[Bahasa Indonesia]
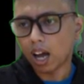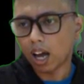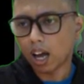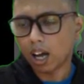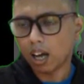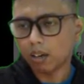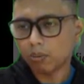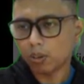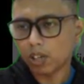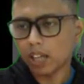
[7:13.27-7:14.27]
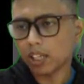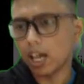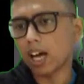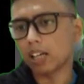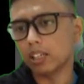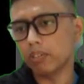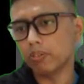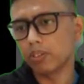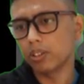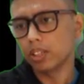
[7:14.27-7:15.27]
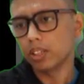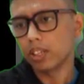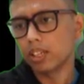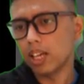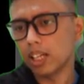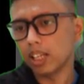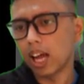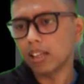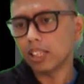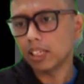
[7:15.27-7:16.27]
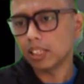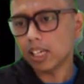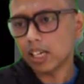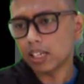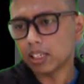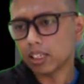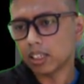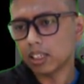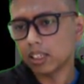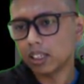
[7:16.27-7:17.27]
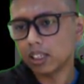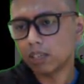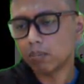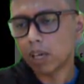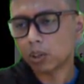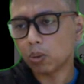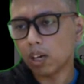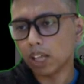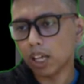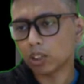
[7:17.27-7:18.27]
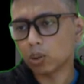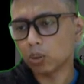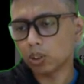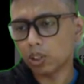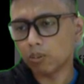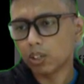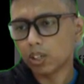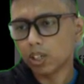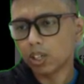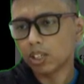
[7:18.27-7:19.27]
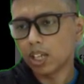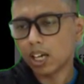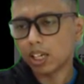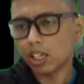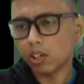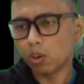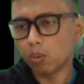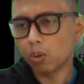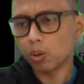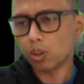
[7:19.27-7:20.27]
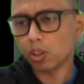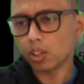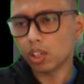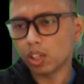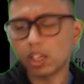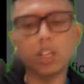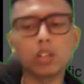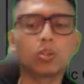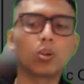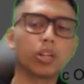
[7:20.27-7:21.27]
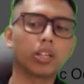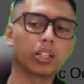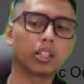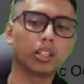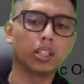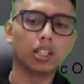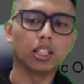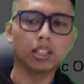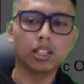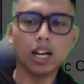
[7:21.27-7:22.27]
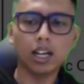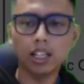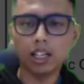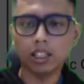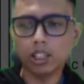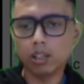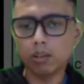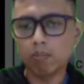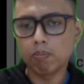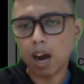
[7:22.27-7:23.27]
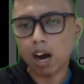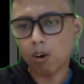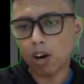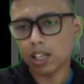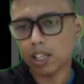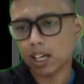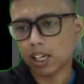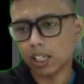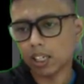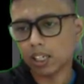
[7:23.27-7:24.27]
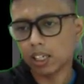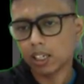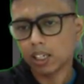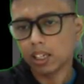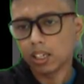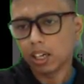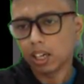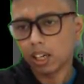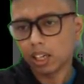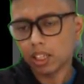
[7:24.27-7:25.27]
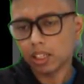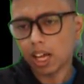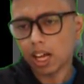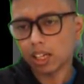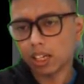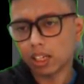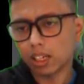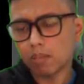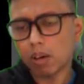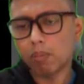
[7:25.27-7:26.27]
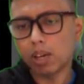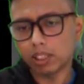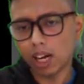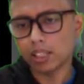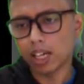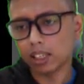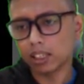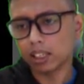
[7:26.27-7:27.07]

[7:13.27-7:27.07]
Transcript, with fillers: eh, vulkanik aktif dan adanya eh, batuan ekstrusif dari umur eh, Kenozoik. Sedangkan yang di bawah dari uh, lintang 15 derajat